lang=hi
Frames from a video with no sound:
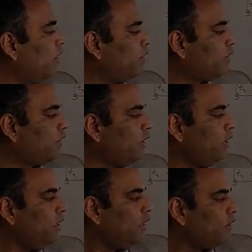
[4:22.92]
सी
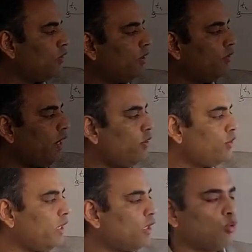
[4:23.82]
uh, तो डिवाइड हो
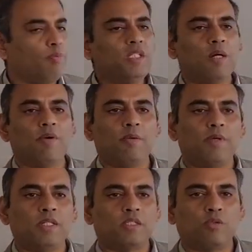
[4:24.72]
जाएगा तो बीटा हमारे
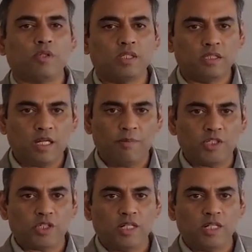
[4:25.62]
पास क्योंकि ये